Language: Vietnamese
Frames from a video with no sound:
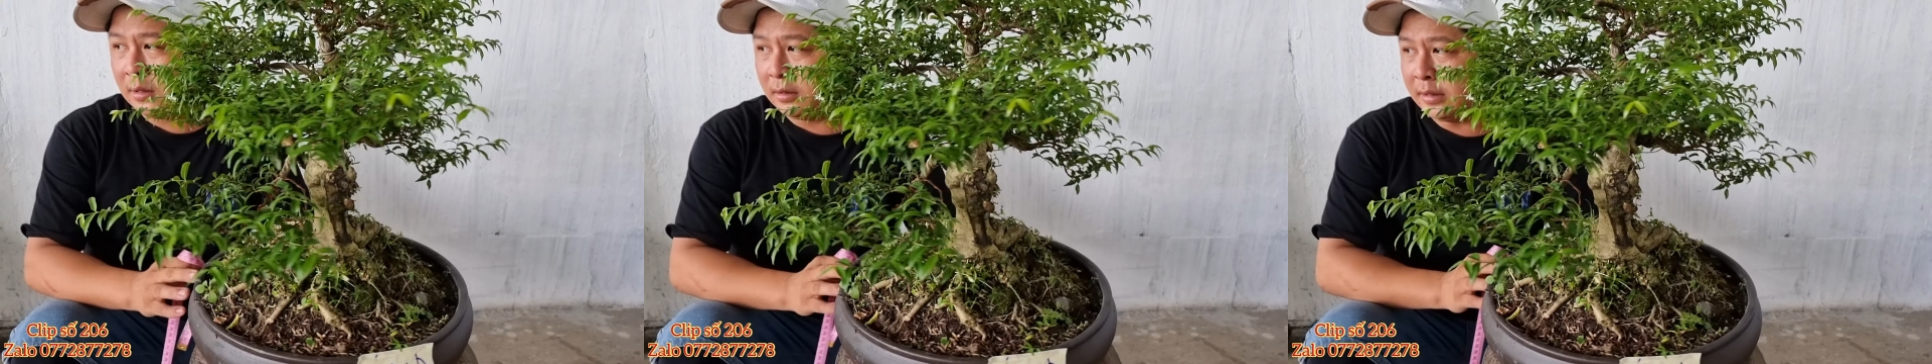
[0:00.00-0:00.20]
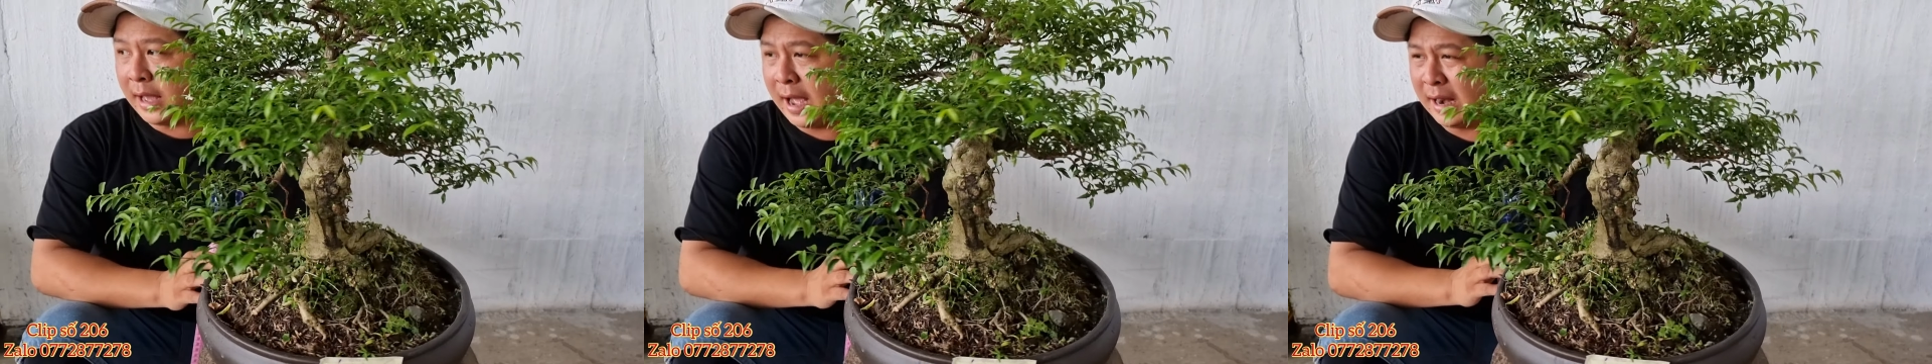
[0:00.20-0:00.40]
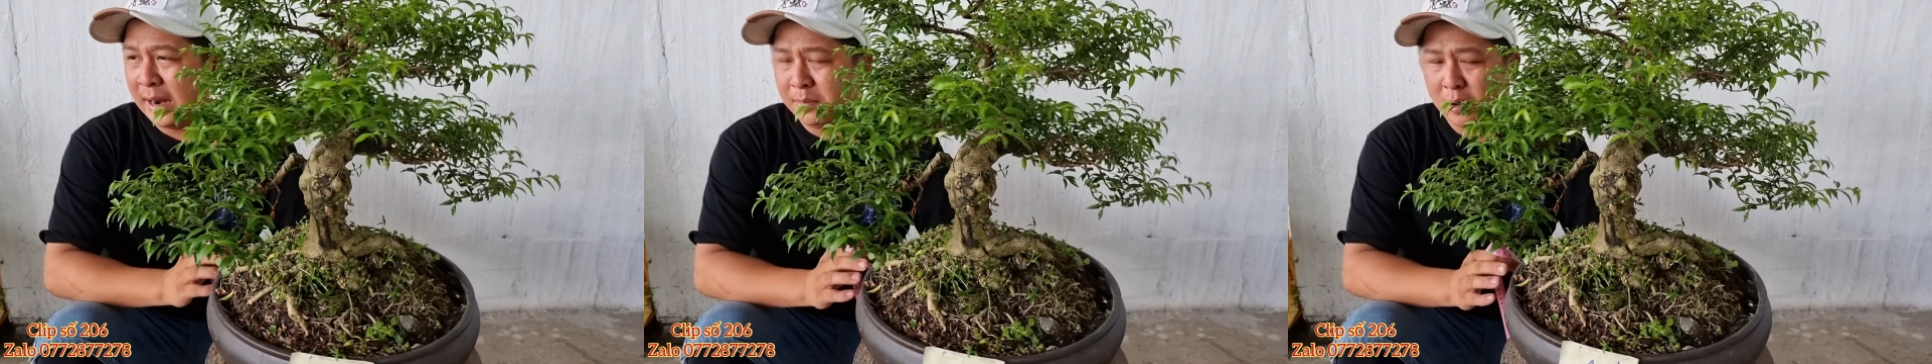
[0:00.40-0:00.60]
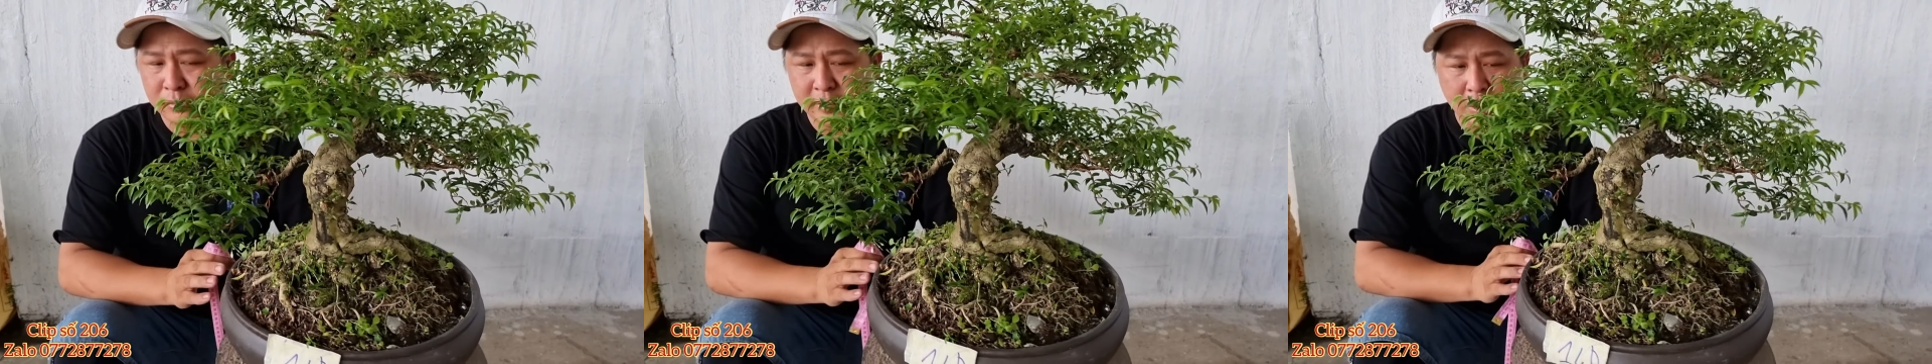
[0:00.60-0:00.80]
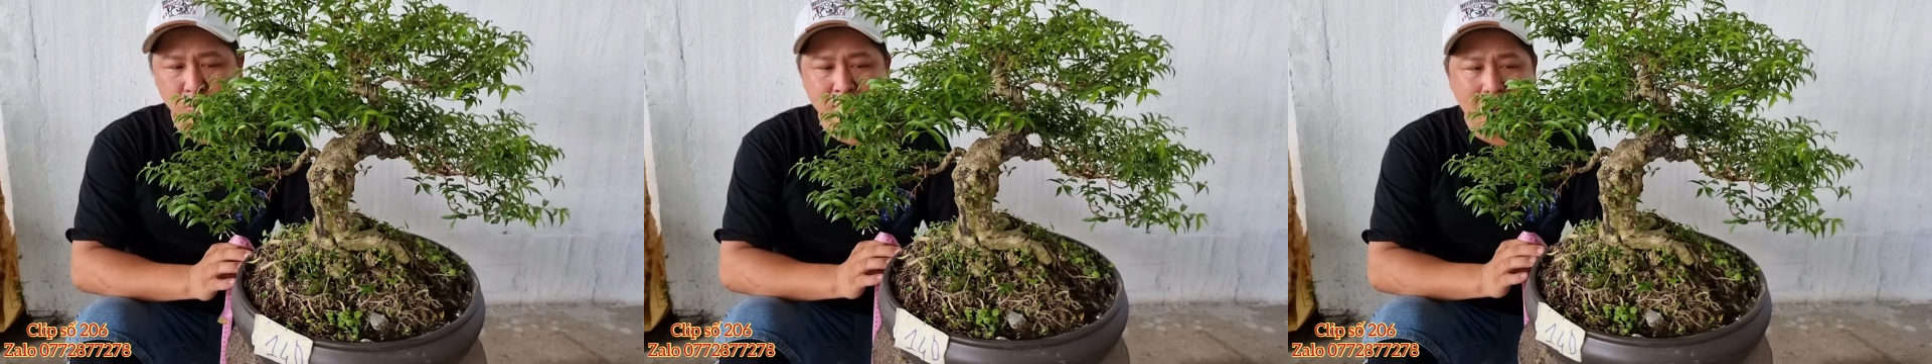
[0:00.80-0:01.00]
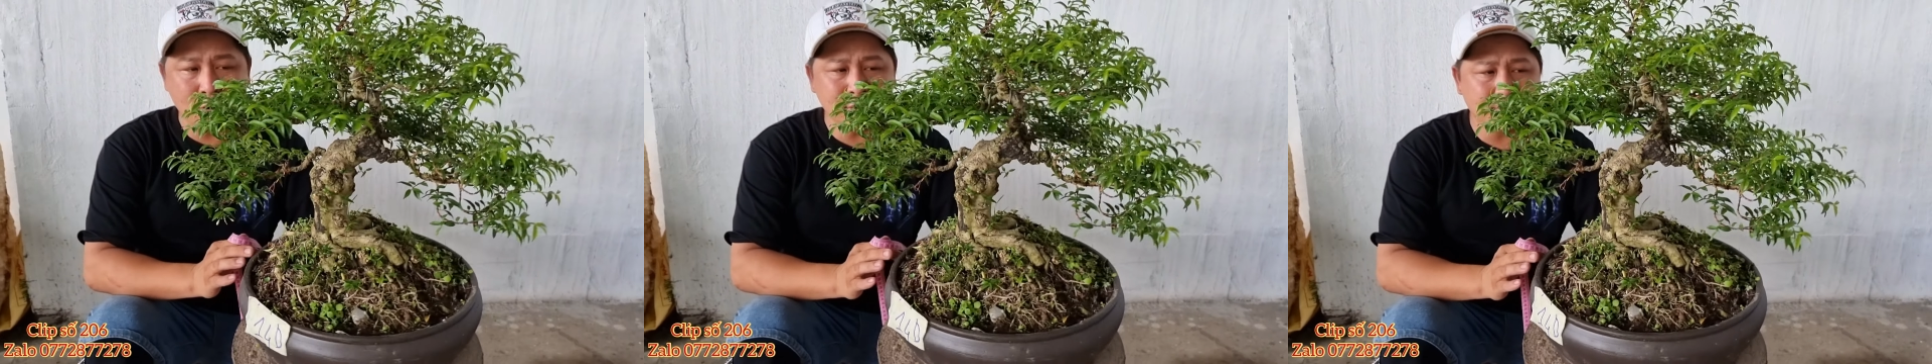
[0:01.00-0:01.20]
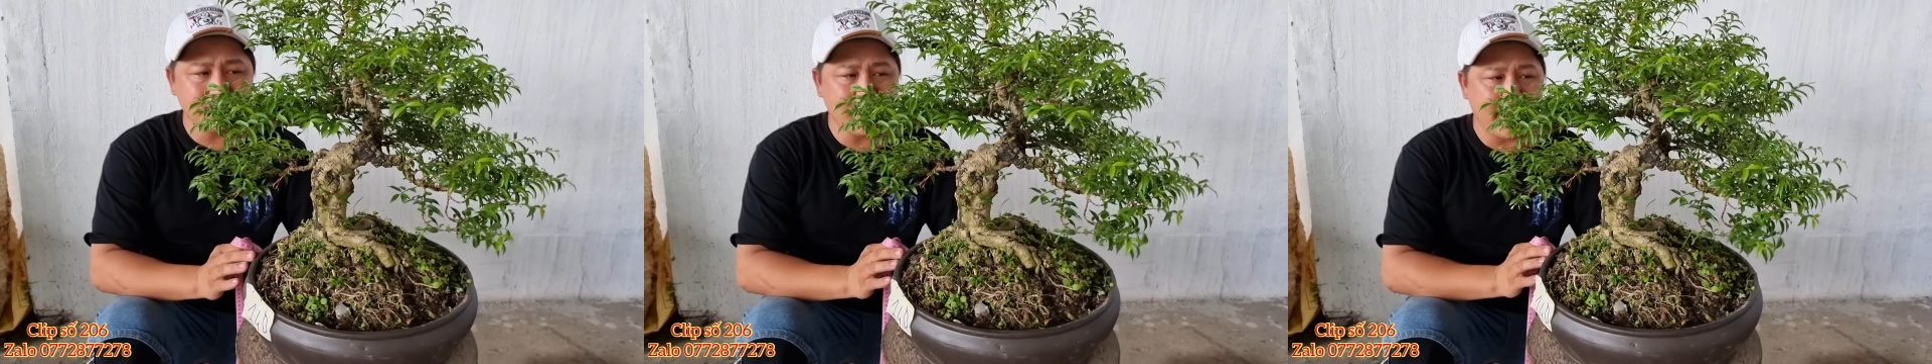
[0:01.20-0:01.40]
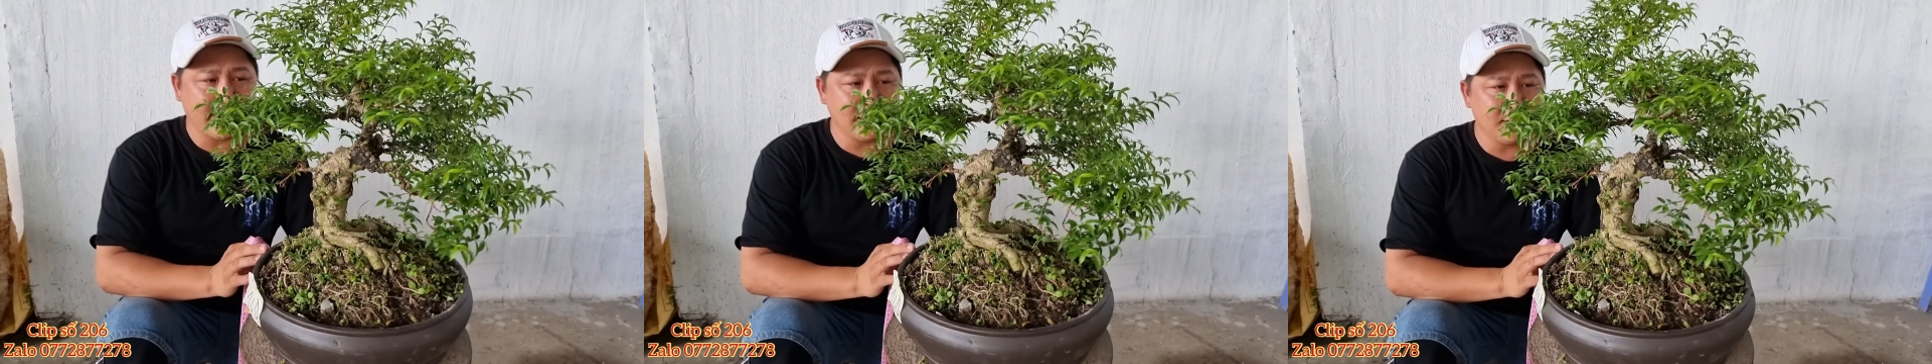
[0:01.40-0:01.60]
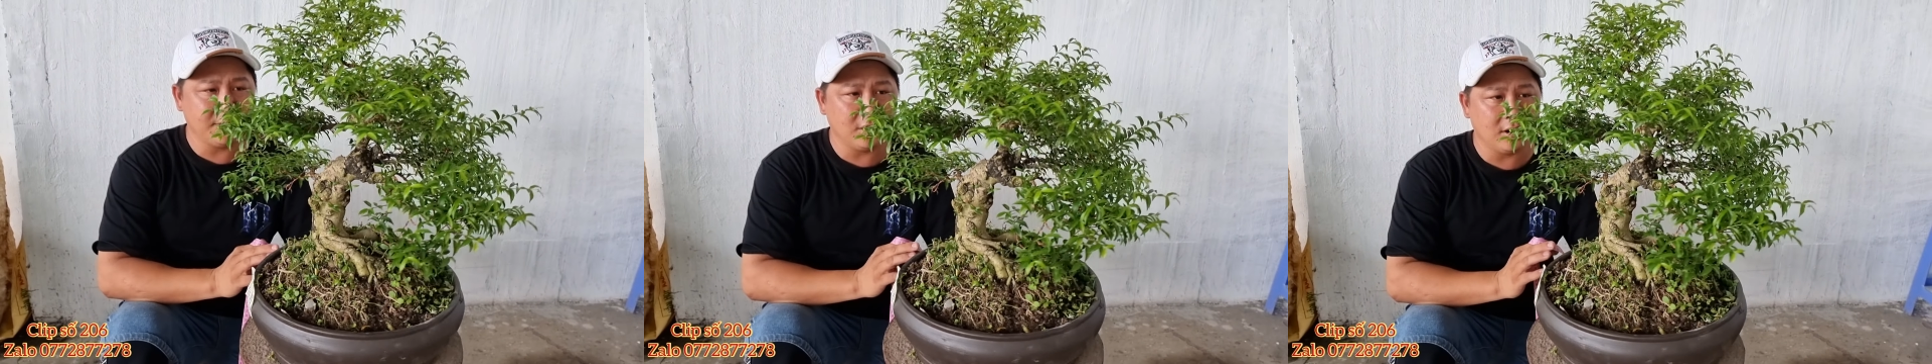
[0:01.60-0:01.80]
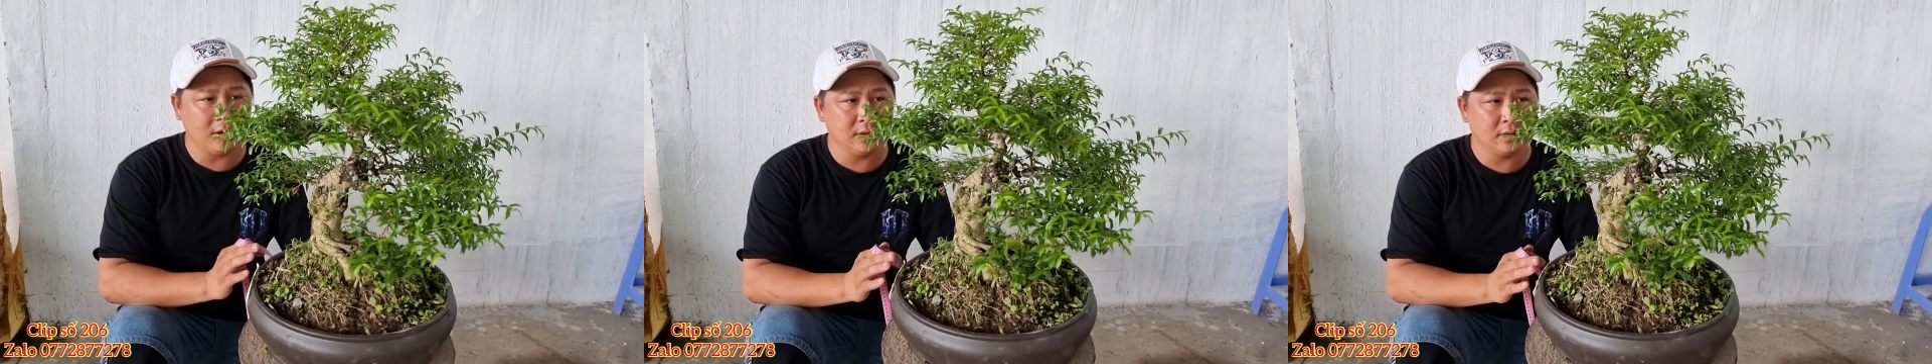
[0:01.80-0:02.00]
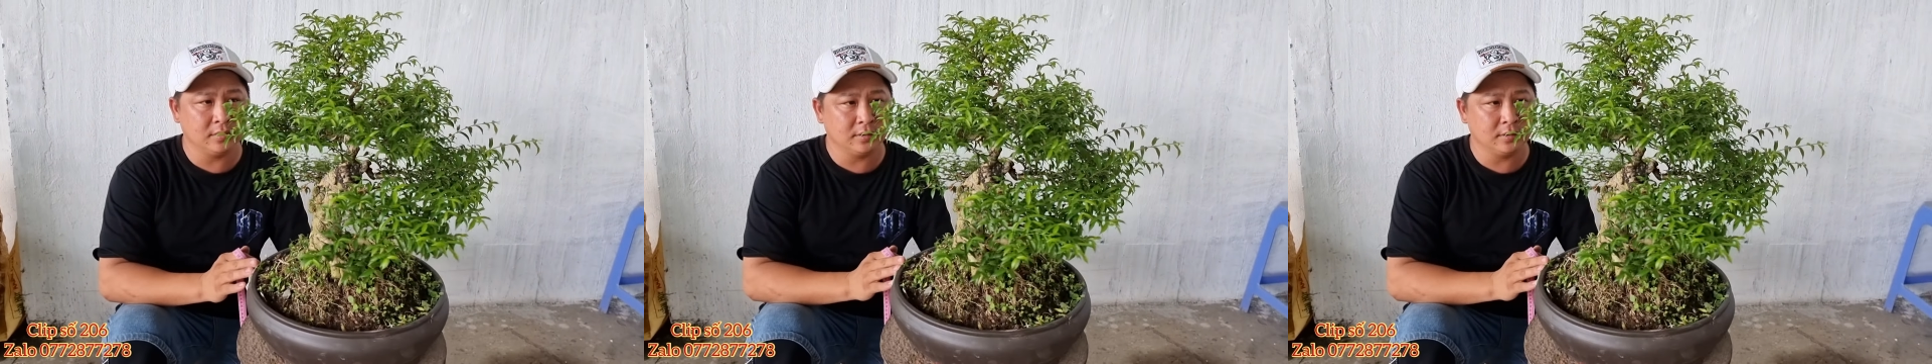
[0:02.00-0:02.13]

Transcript: Giá là một triệu sáu trăm ngàn nha bà con.